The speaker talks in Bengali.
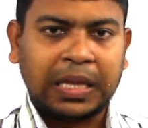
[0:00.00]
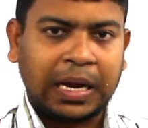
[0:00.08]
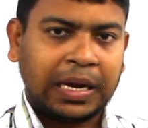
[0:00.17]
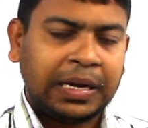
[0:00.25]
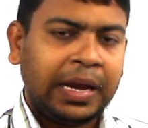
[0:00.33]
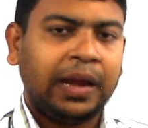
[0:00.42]

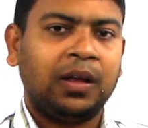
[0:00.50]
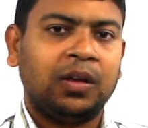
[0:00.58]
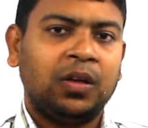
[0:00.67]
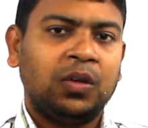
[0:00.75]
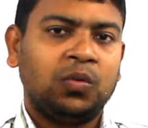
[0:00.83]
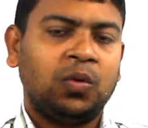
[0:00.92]
তাকে ঠিক
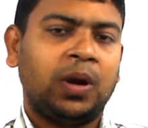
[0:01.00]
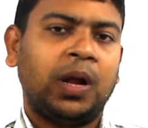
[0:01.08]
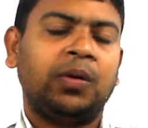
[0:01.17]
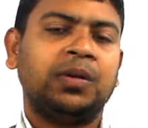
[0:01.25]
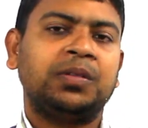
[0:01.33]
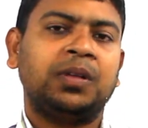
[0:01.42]

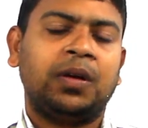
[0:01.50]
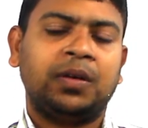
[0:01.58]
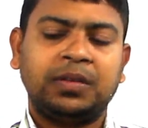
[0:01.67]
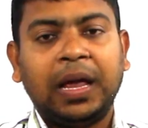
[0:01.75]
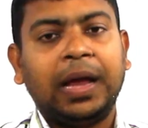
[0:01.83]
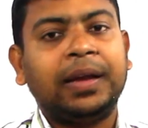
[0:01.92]
তুলনা করতে
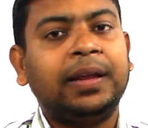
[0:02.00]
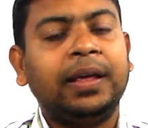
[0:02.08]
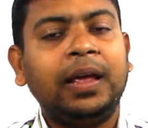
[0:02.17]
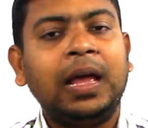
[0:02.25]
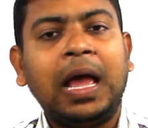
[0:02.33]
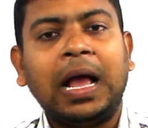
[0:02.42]
একটি একটি
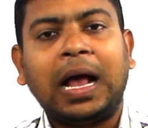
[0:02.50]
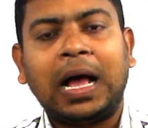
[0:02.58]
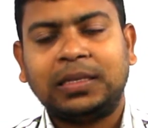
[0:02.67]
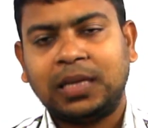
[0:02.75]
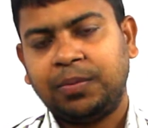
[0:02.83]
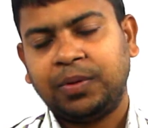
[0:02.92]

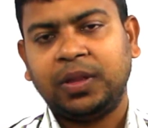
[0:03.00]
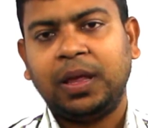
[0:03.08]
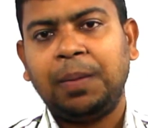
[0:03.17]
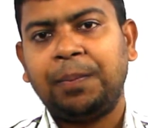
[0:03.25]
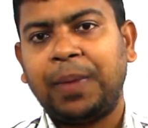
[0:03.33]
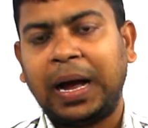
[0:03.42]

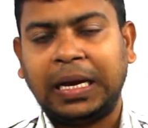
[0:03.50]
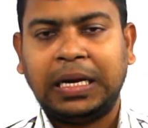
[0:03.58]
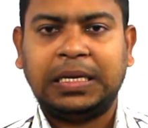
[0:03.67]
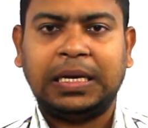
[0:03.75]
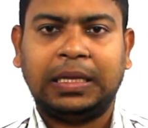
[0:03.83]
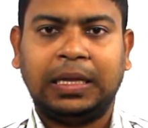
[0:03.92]
খাঁচাইবন্দি
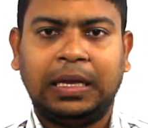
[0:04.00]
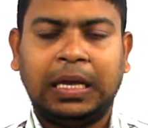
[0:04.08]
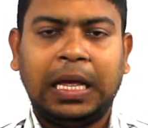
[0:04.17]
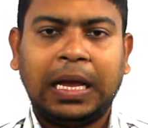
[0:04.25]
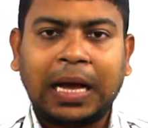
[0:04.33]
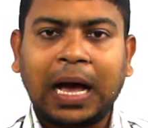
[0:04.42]
পাখির সাথে
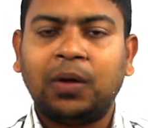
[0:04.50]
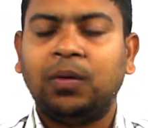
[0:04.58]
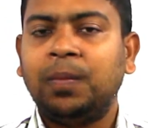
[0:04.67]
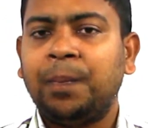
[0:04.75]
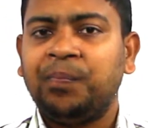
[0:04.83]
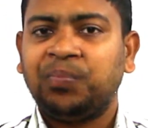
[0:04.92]
কারণ